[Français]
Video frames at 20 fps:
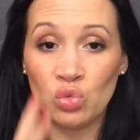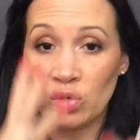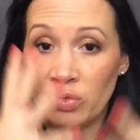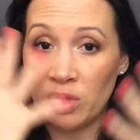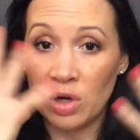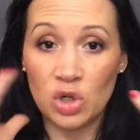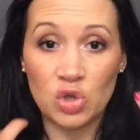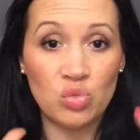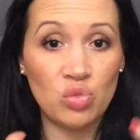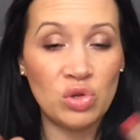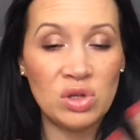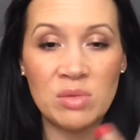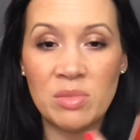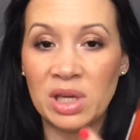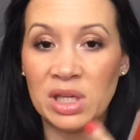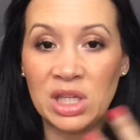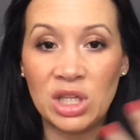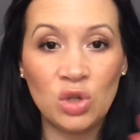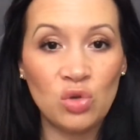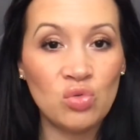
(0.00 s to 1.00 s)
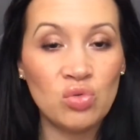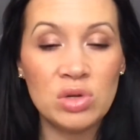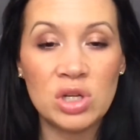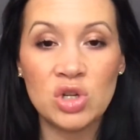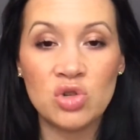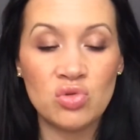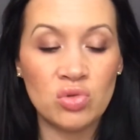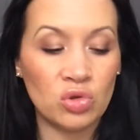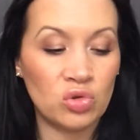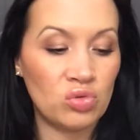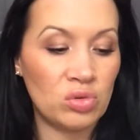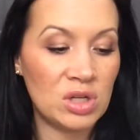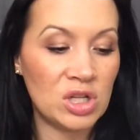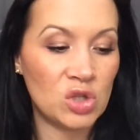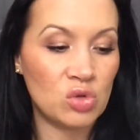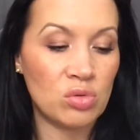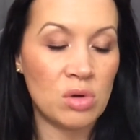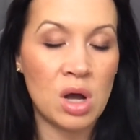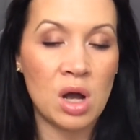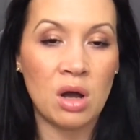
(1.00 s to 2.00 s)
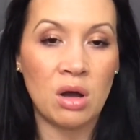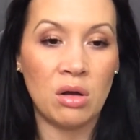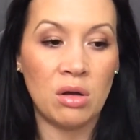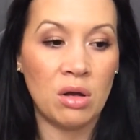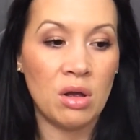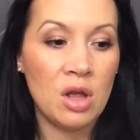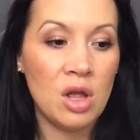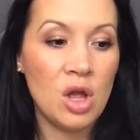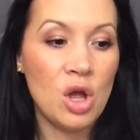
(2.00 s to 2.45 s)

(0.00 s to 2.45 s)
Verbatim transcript: Donc voilà, je me démaquille tous les jours, tous les soirs, euh,